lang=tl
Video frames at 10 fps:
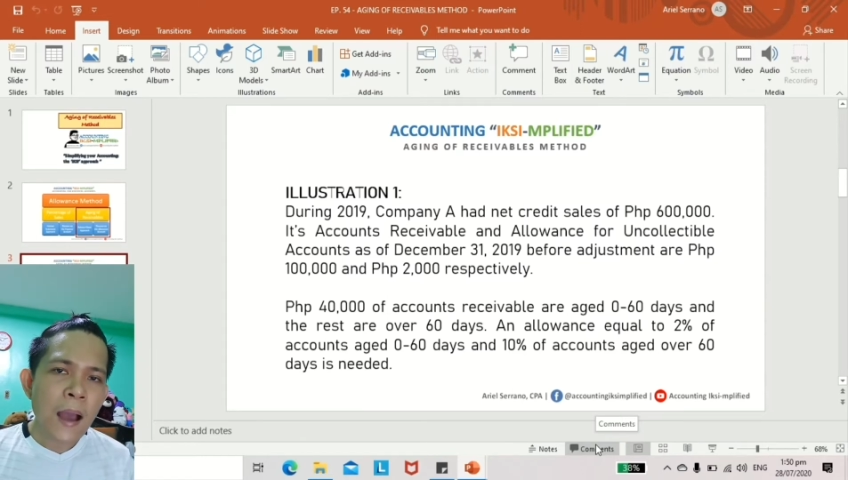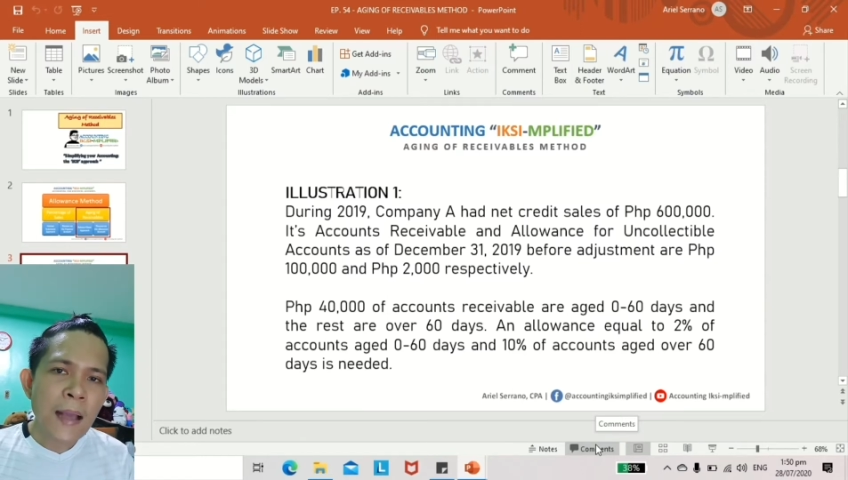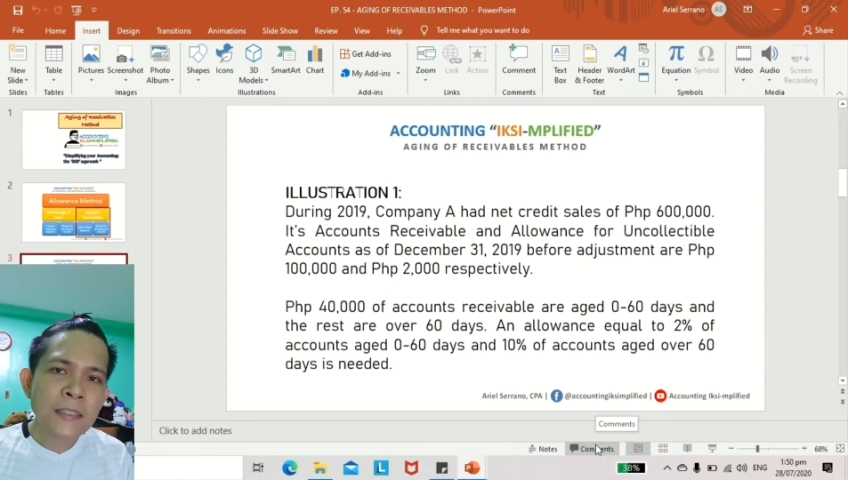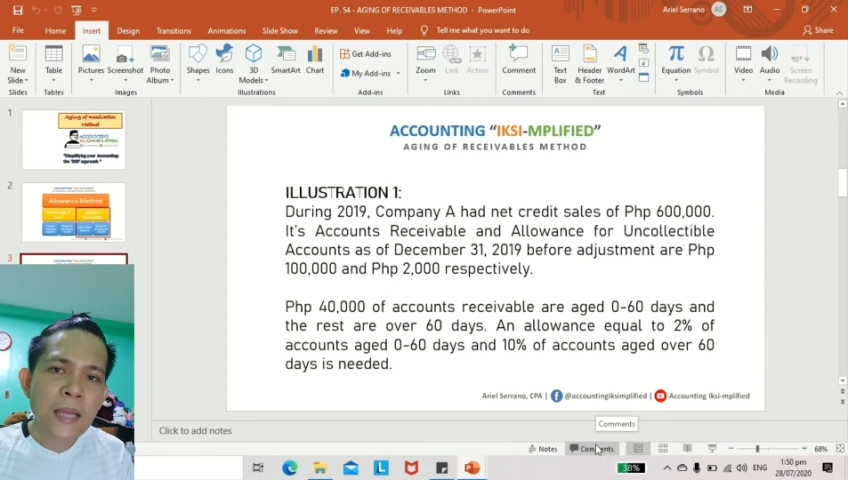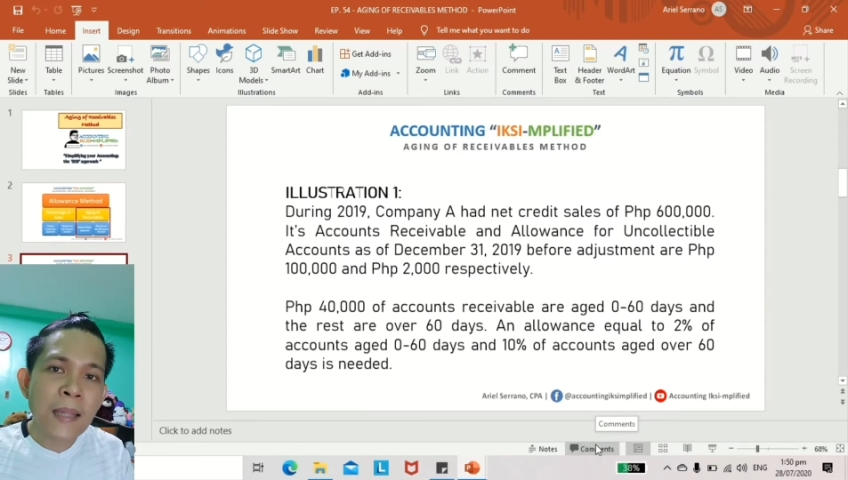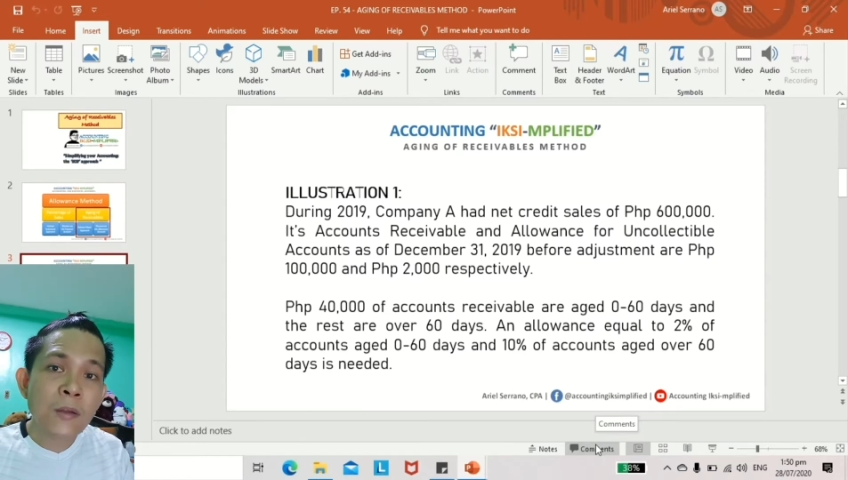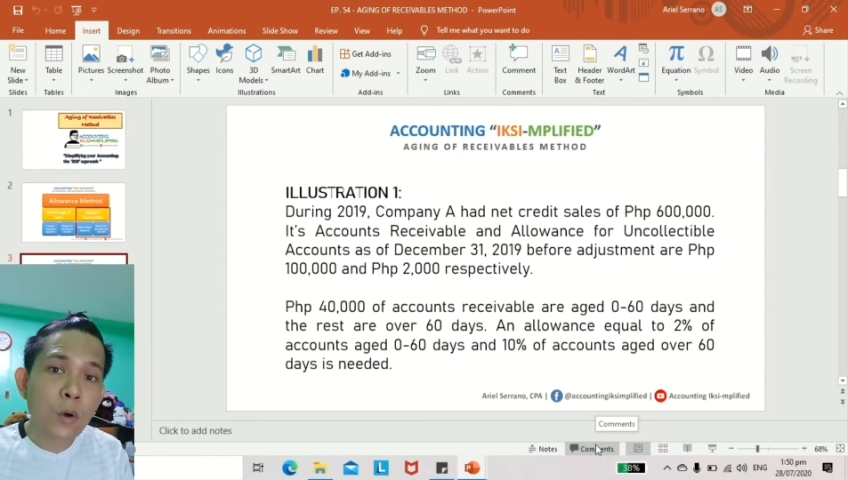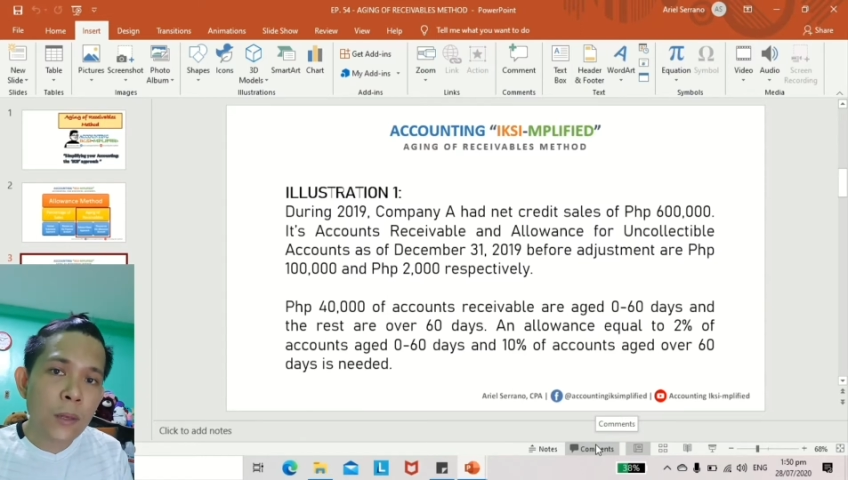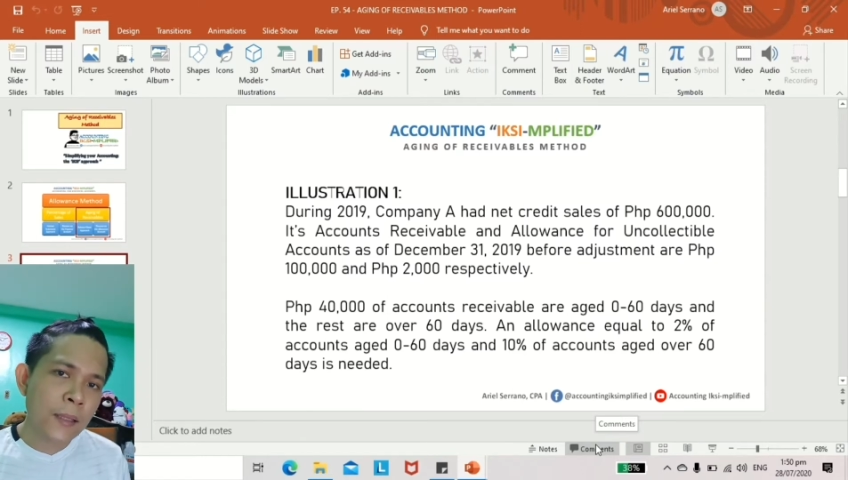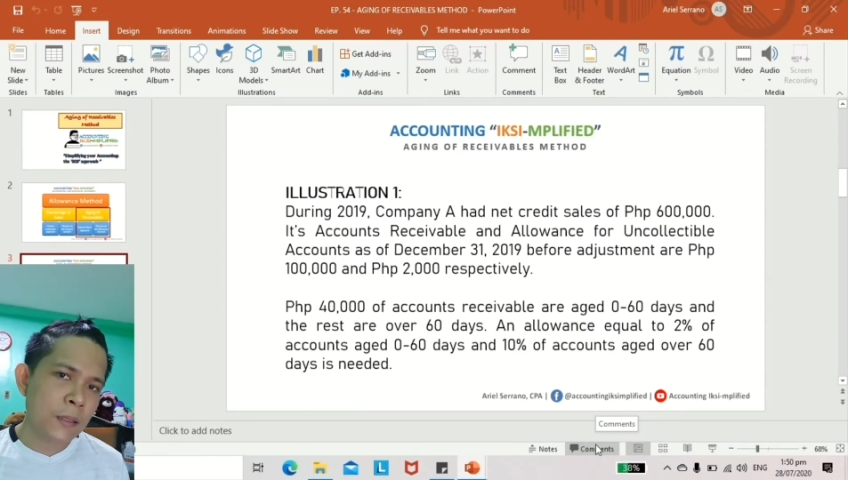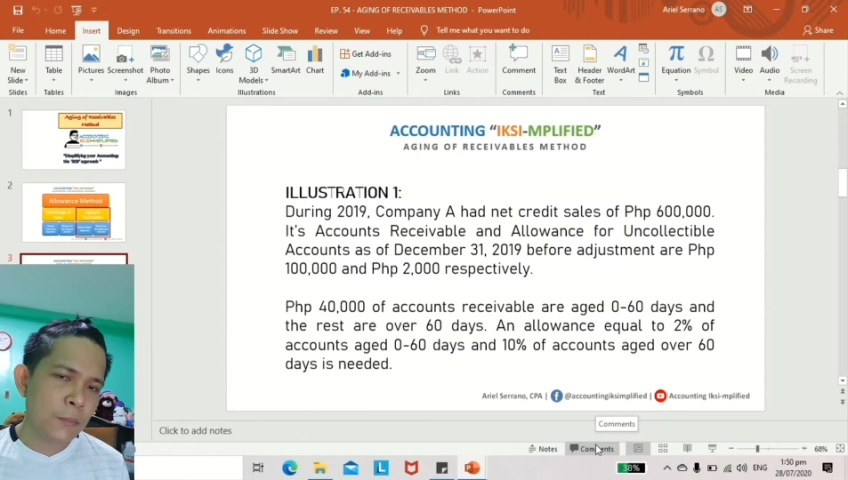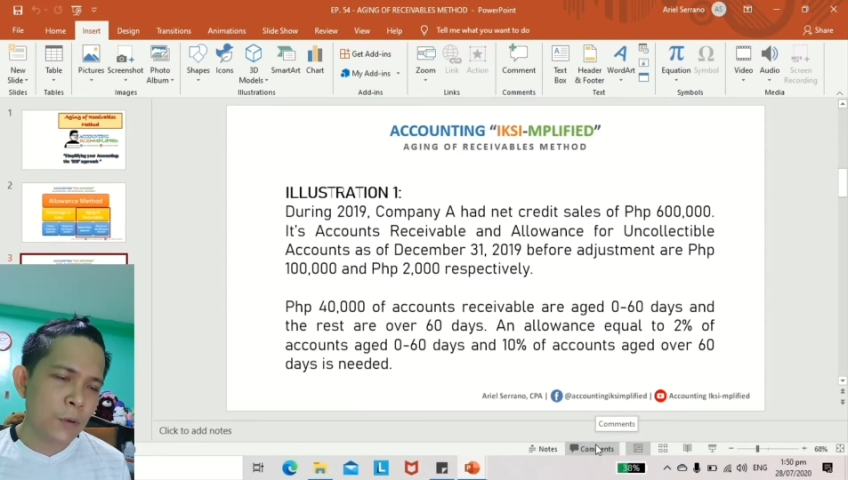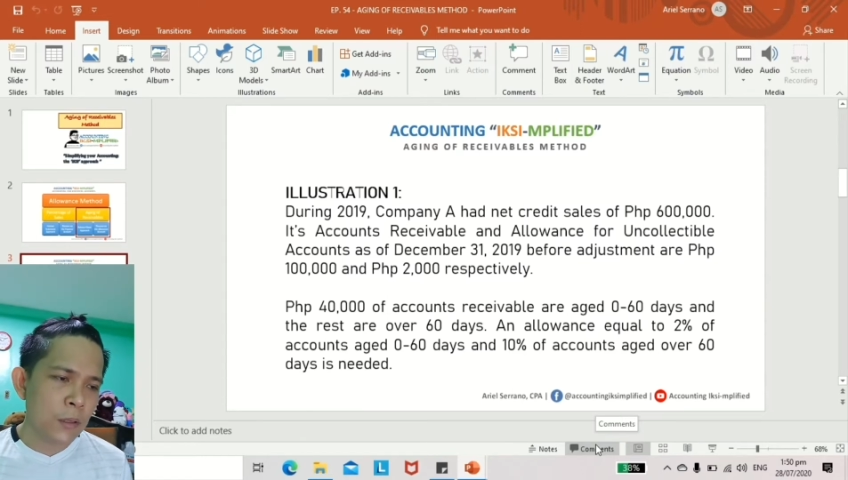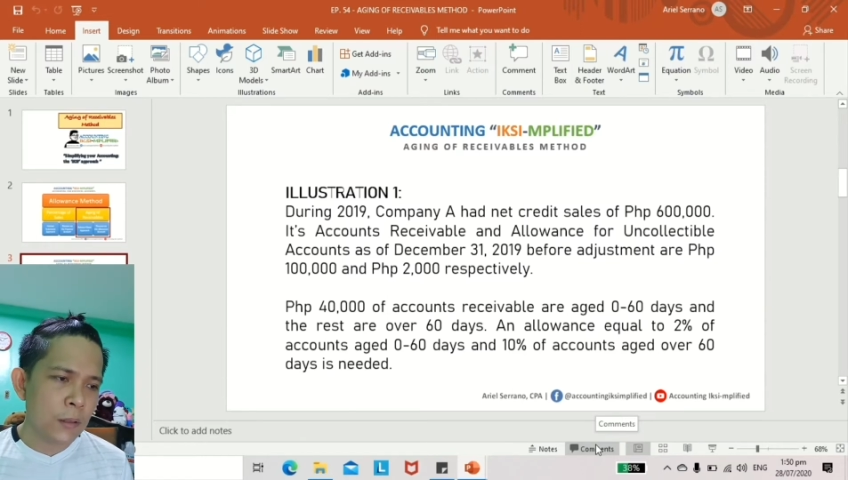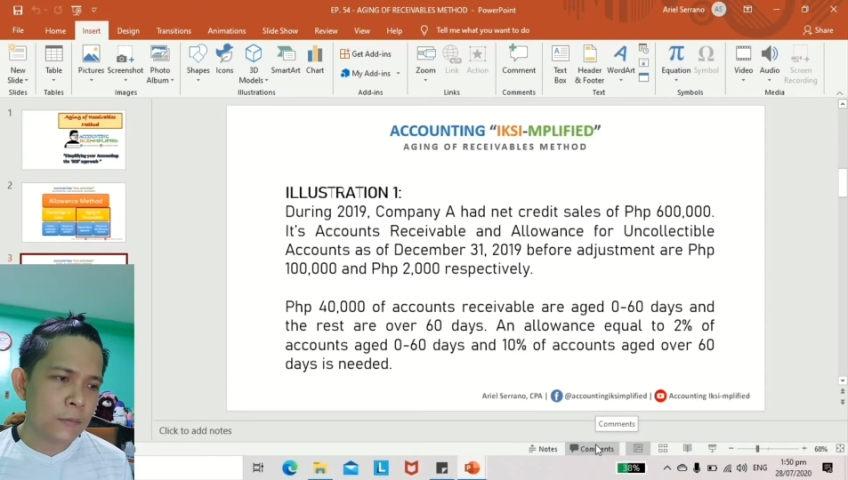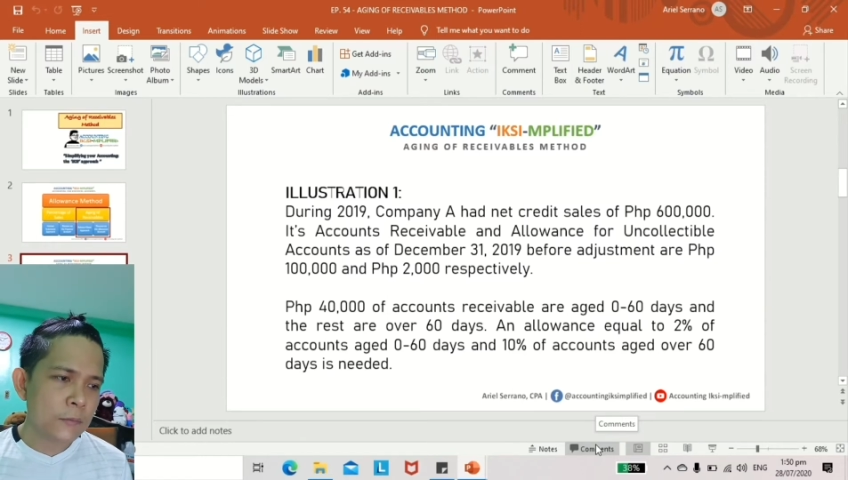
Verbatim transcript: as uncollectible.